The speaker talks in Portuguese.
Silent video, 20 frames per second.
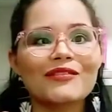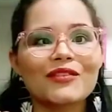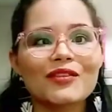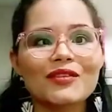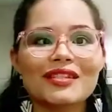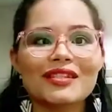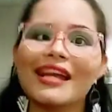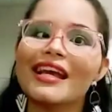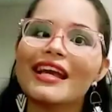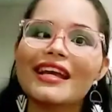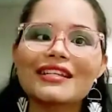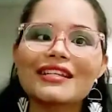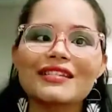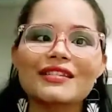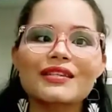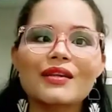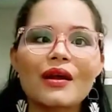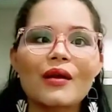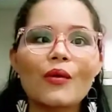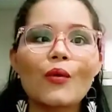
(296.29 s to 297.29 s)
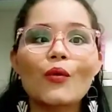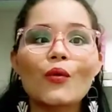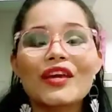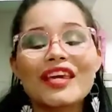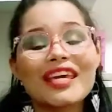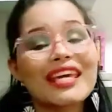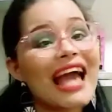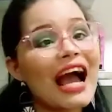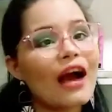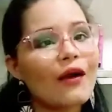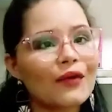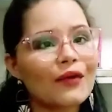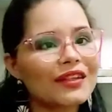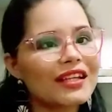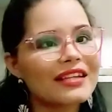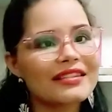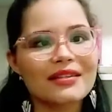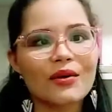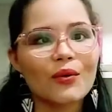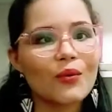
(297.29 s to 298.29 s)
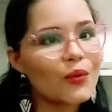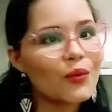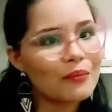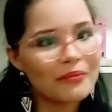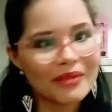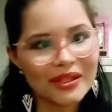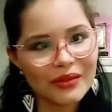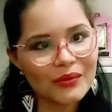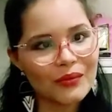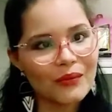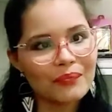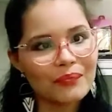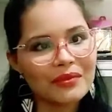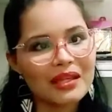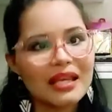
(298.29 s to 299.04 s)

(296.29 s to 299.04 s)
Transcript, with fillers: vocês o que aconteceu comigo.